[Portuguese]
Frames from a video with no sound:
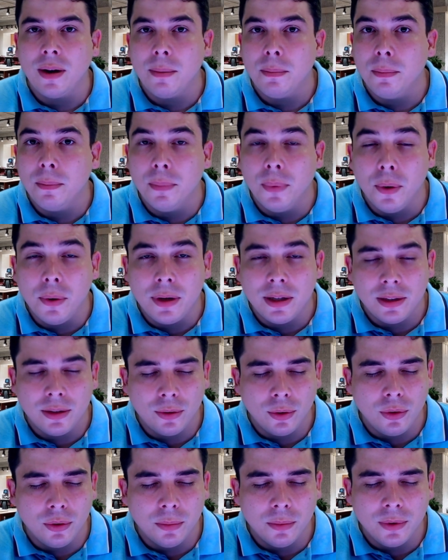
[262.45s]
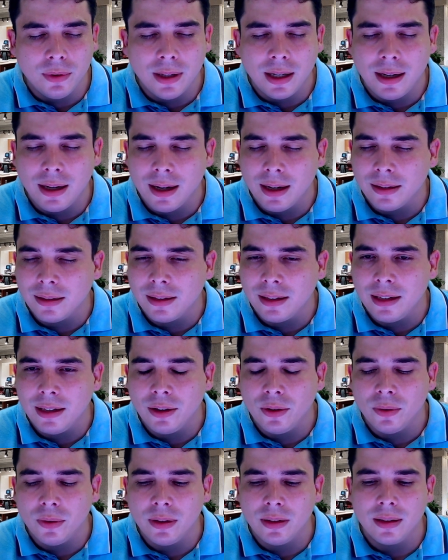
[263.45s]
A boca de todo mundo é ganhar
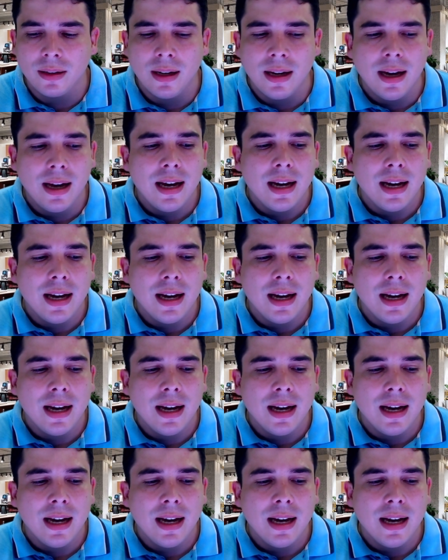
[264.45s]
seguidores.